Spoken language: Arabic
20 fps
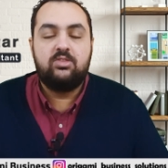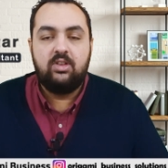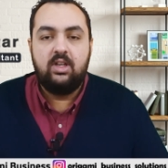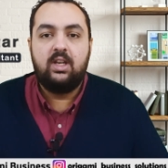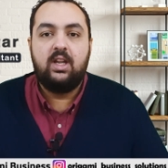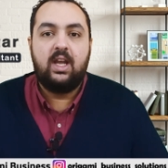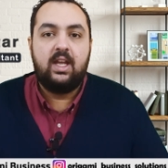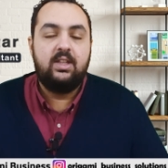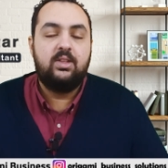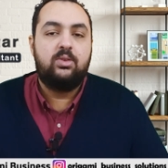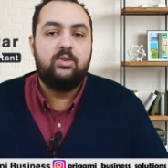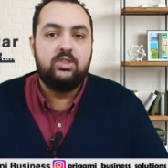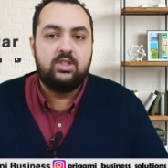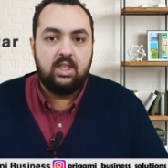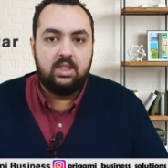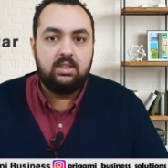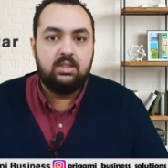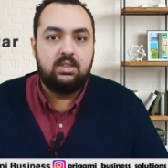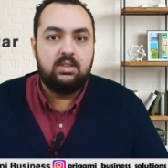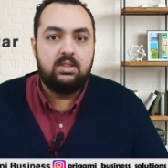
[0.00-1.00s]
ترينر اند
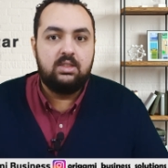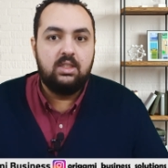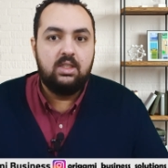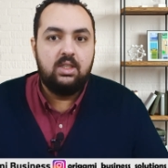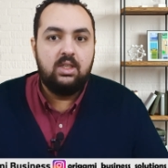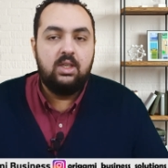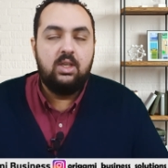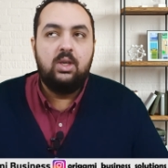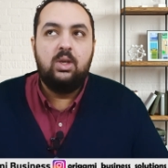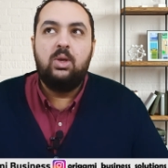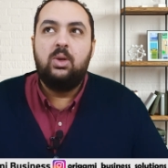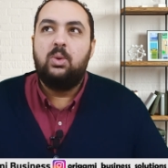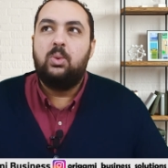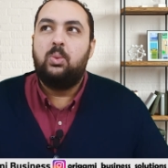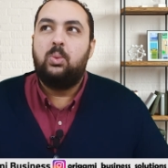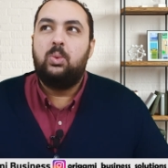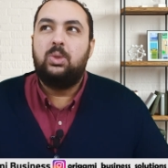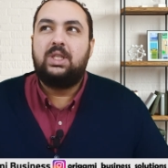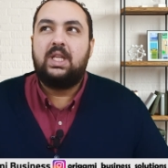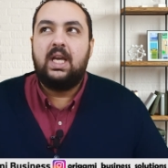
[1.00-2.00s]
كونسلتنت
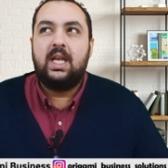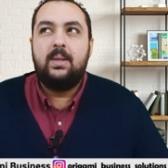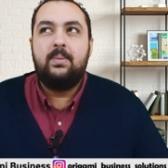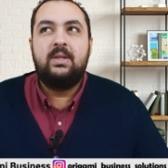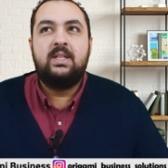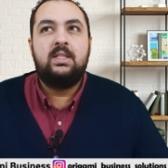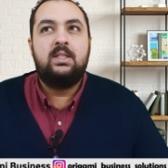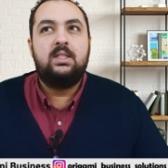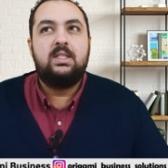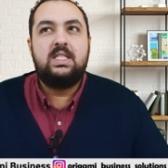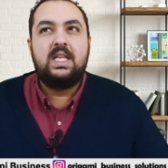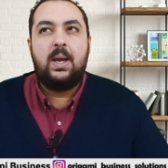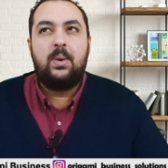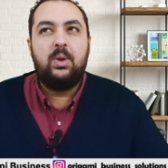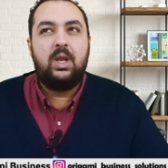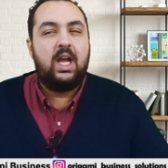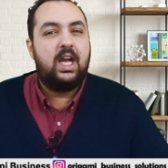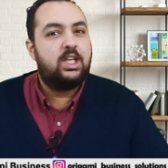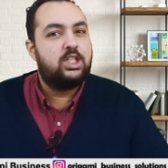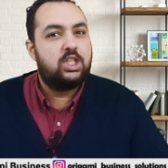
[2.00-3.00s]
وتقريبا دي
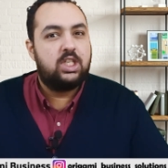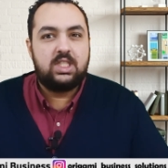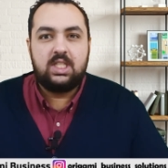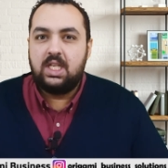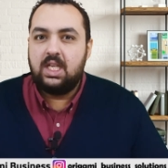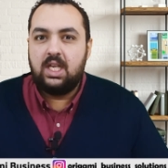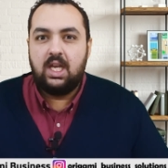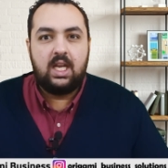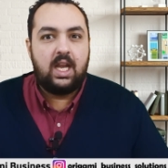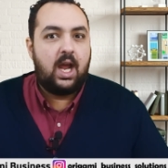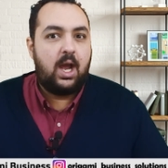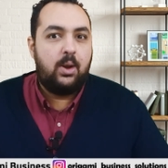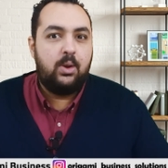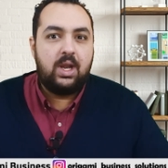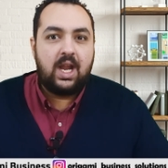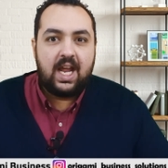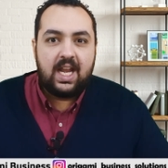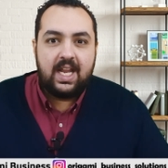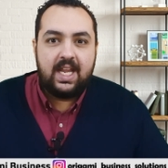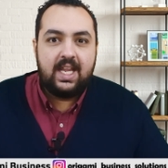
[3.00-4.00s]
اول حاجه شخصيه انا حاول
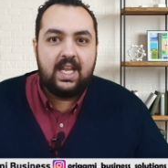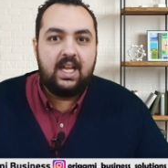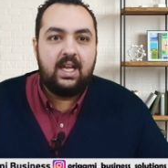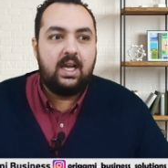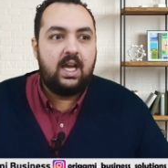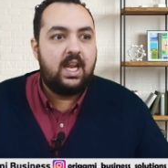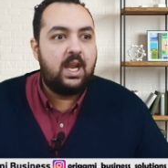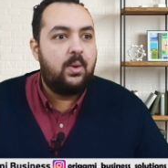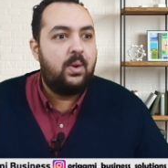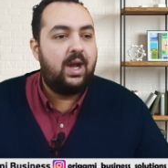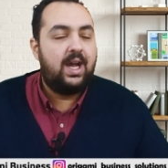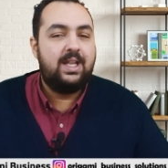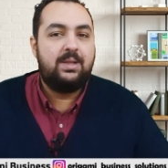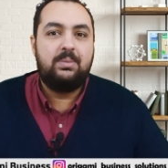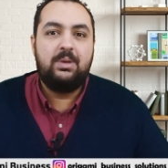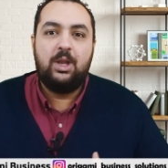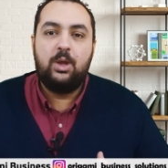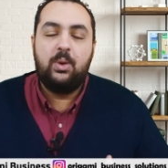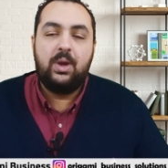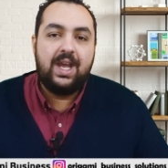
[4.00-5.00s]
عليا انا واحد
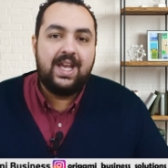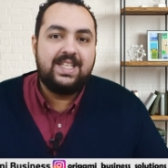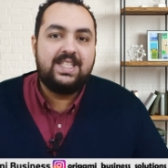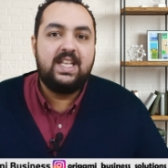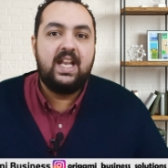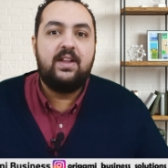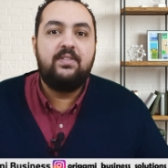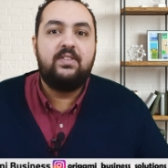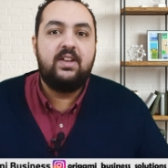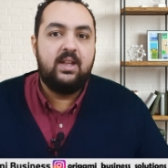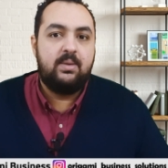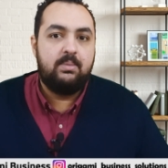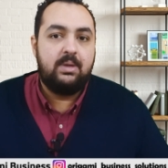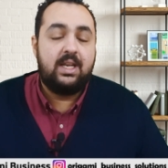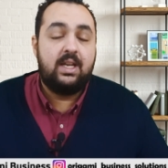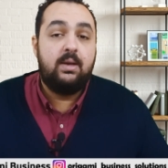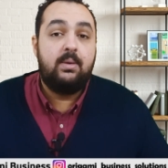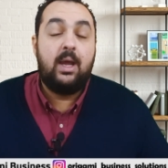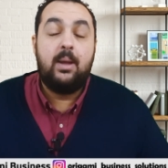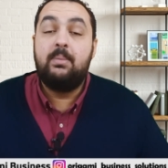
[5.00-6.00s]
من هواياتي الافلام
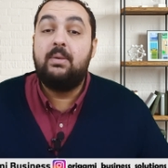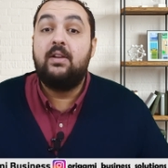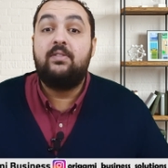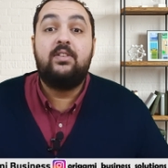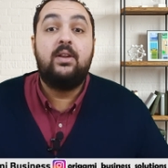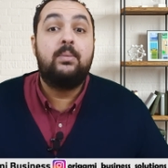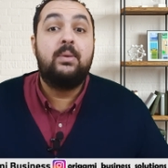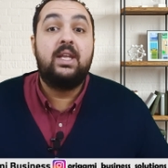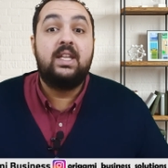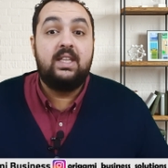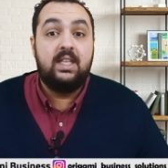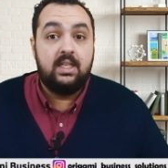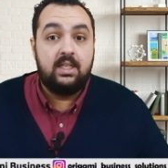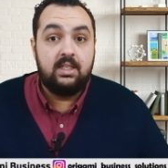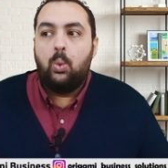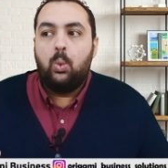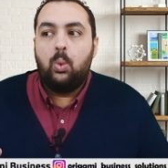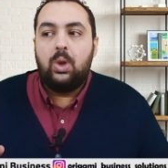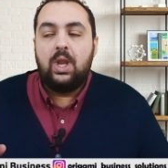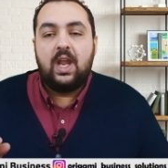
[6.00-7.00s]
انا بحب الافلام جدا
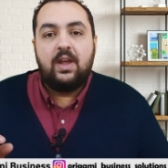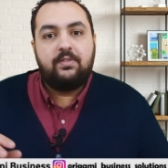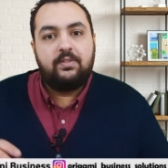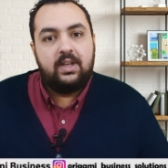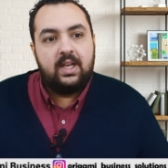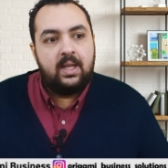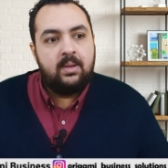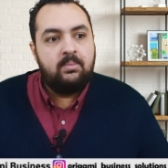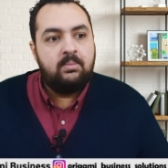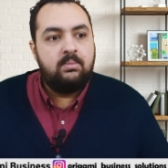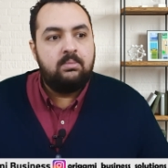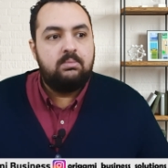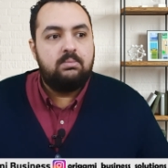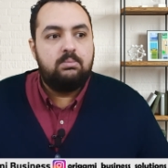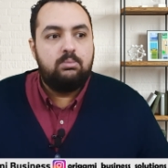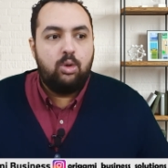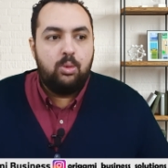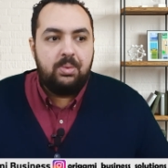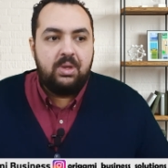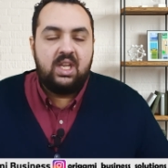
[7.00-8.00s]
والافلام
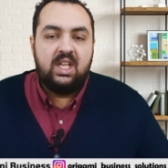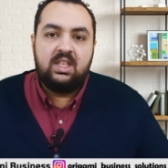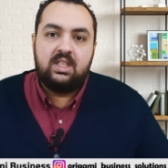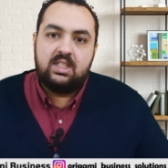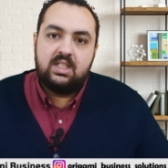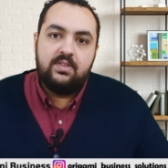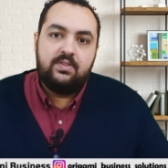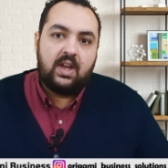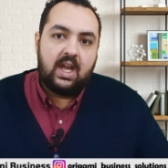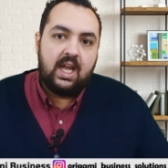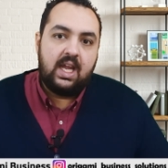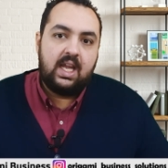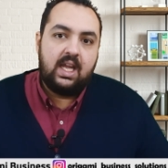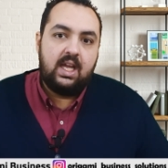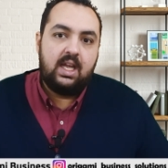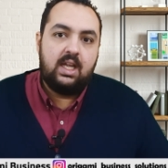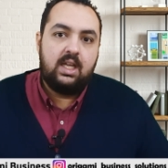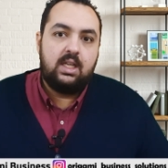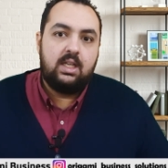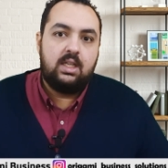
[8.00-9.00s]
ممكن تضيف
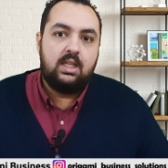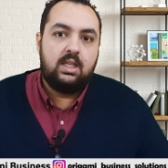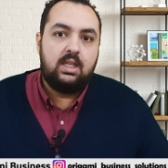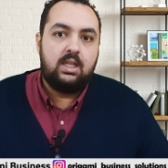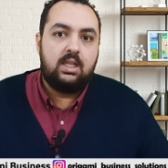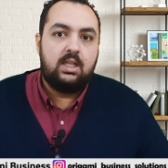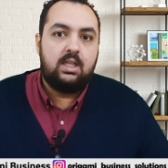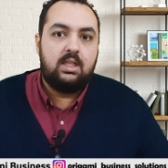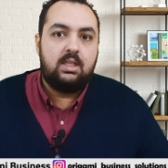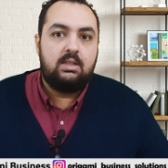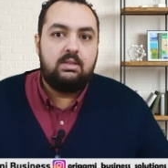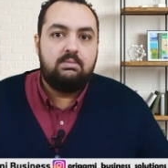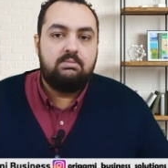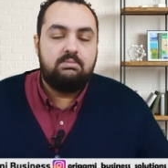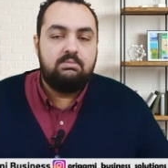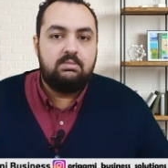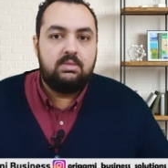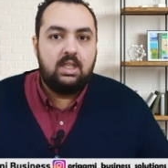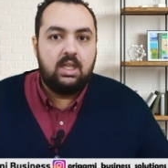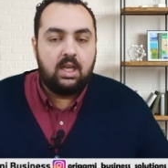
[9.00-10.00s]
حاجه آه،
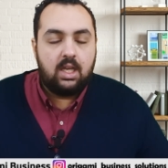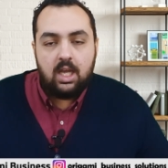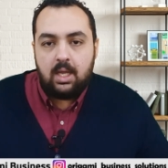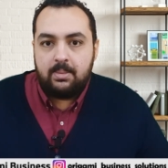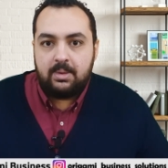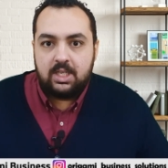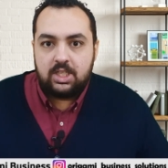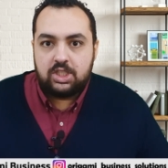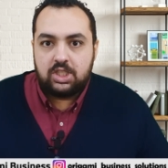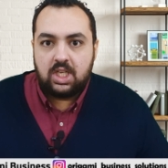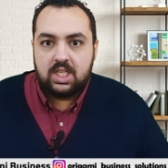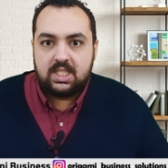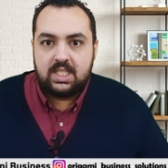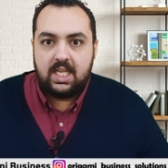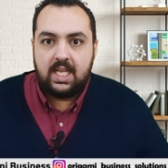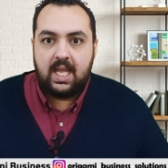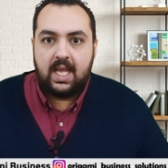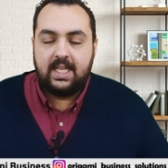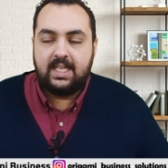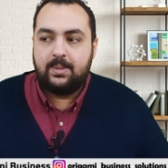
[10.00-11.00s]
لقيمك
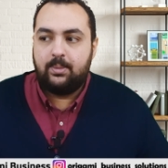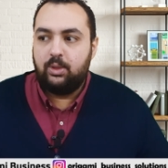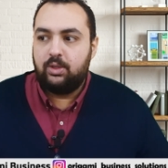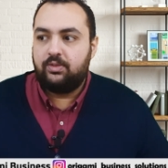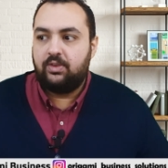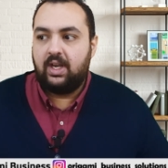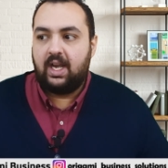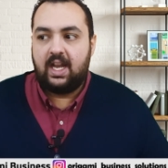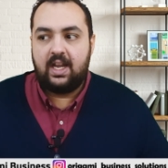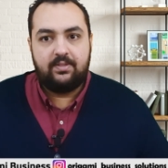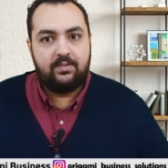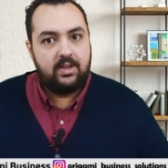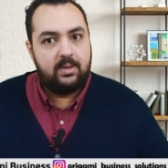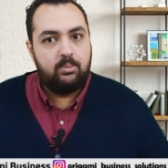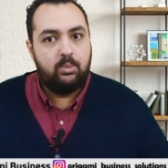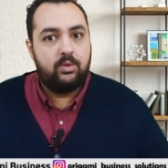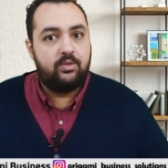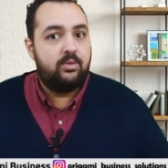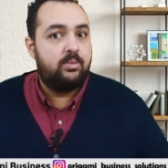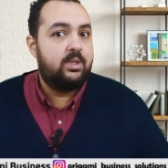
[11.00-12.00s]
الشخصيه يعني انت ممكن تتفرج على
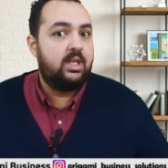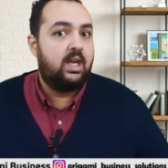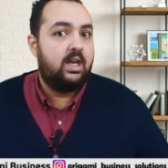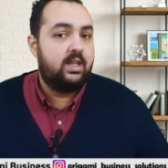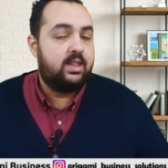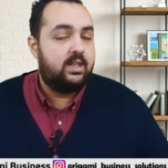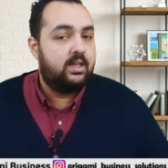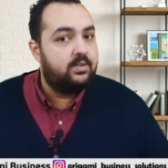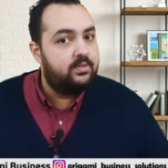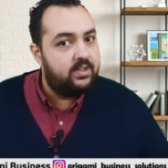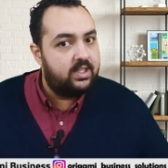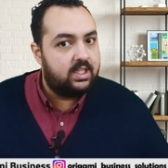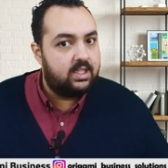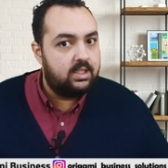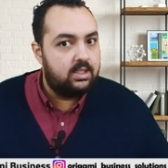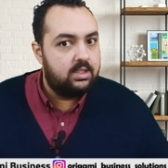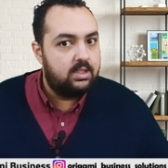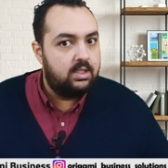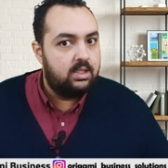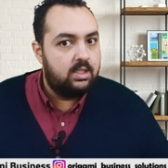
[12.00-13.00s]
فيلم والفيلم ده ياثر فيك